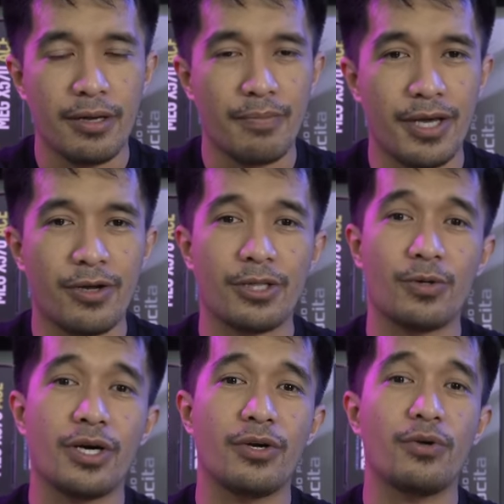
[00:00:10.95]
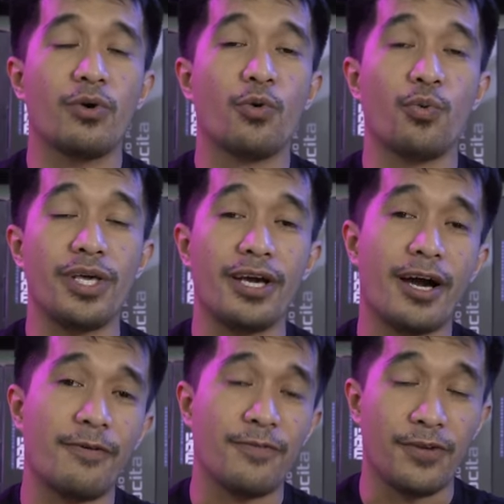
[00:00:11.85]
Pero ito ngayon, we
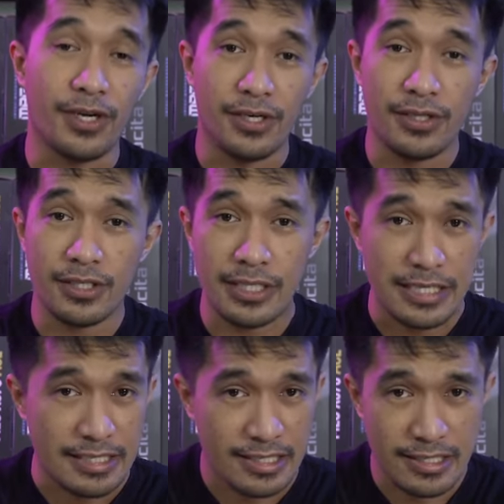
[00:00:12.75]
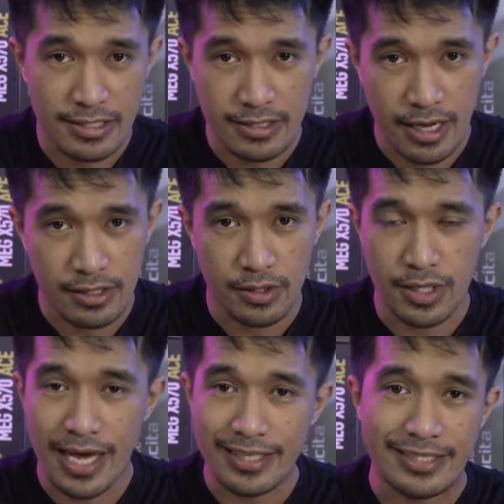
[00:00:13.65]
have here the
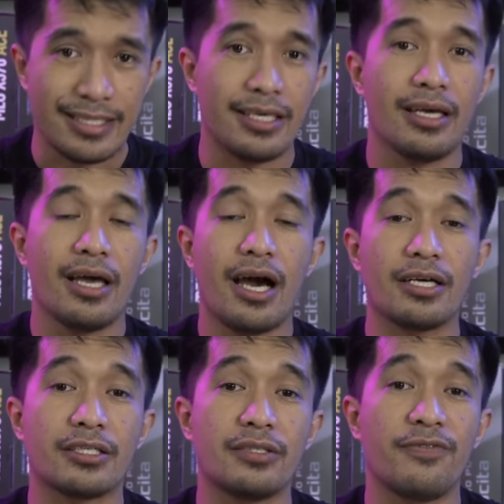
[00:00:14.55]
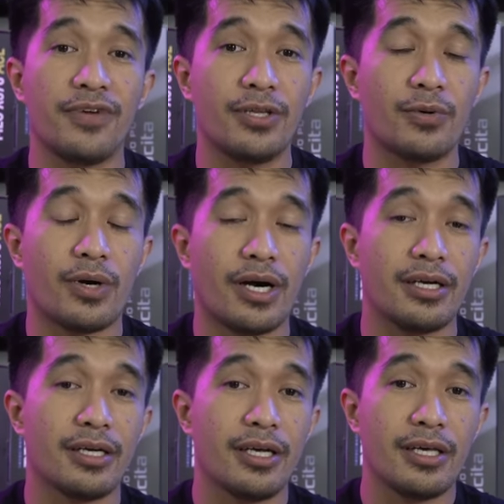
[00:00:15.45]
6600 XT as the video card